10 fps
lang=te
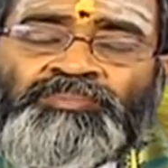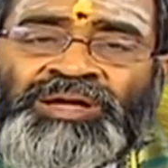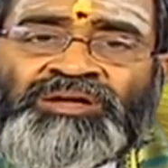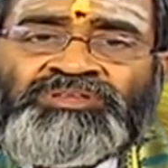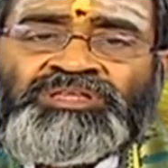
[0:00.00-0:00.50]
నా
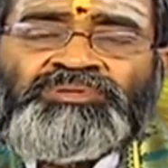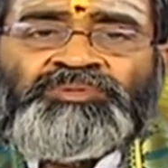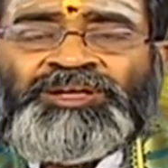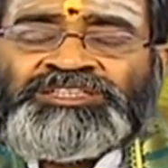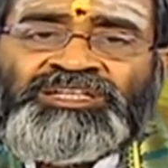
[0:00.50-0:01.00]
భగవంతుని
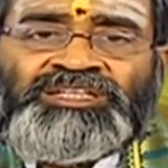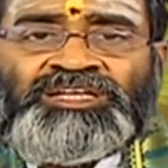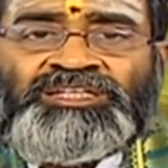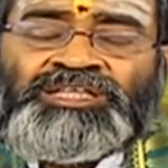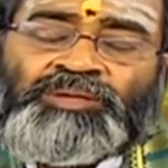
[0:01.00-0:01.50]
మీద భక్తి లేదు
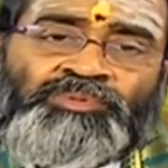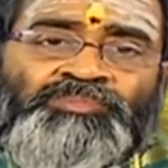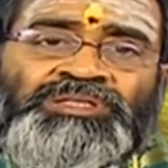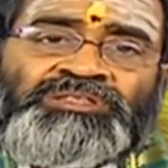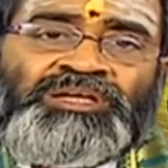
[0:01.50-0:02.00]
కానీ ధర్మం
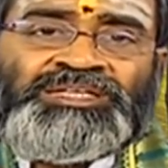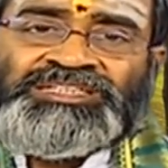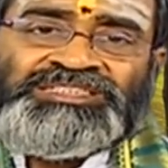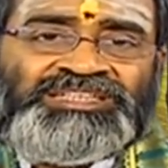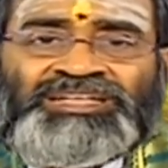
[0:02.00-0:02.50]
మాత్రం
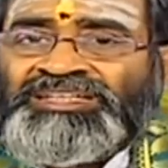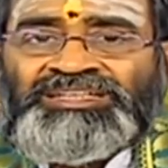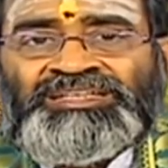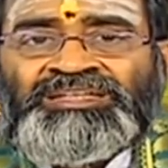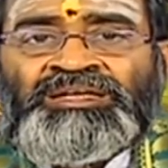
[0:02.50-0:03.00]

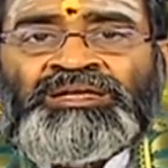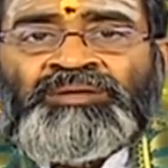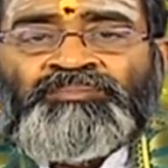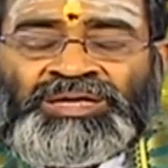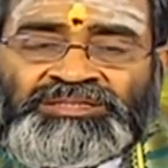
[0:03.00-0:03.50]
ఆచరిస్తానని
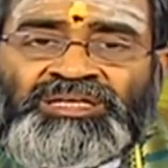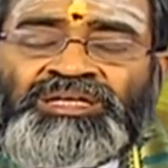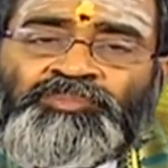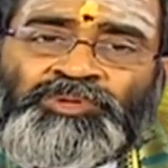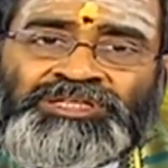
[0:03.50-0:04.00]
భక్తి
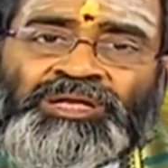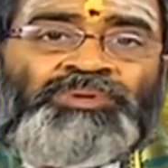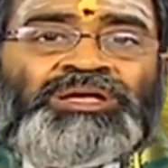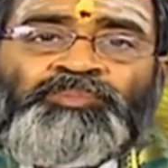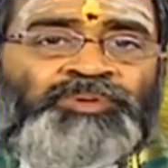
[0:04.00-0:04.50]
లేనప్పుడు ఆ
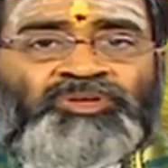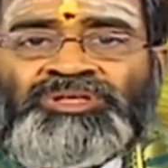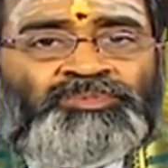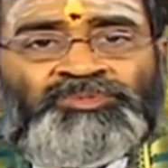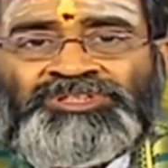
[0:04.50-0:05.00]
ధర్మానికి
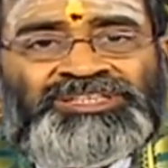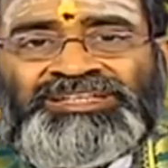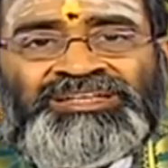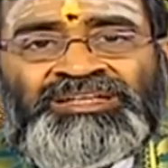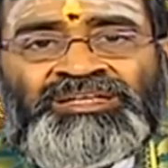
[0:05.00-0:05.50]
ప్రయోజనం
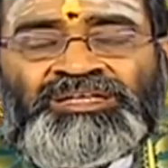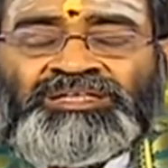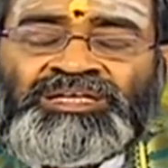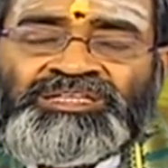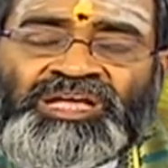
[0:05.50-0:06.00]

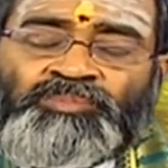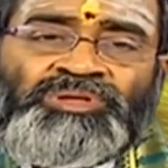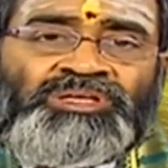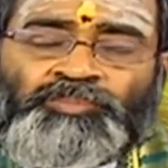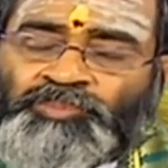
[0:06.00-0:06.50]
ఎందుకంటే
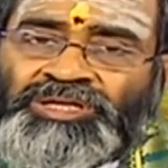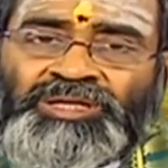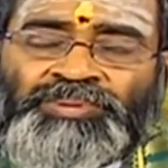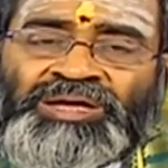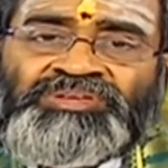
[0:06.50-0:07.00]
ధర్మం
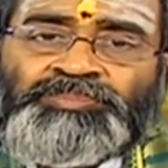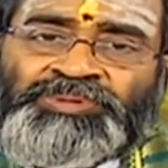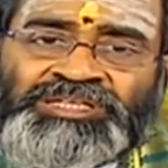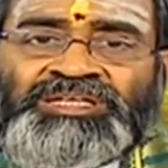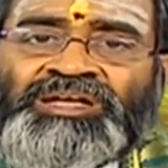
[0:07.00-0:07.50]
ఎప్పుడైనా భగవత్
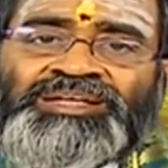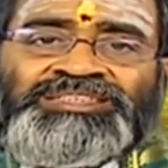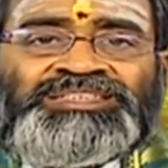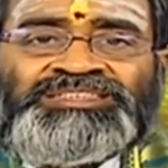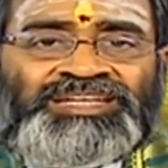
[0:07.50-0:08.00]
ప్రీతిగా
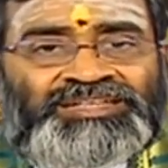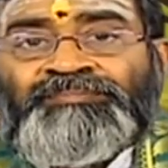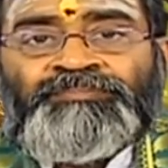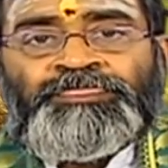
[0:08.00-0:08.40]
ఆచరించాలి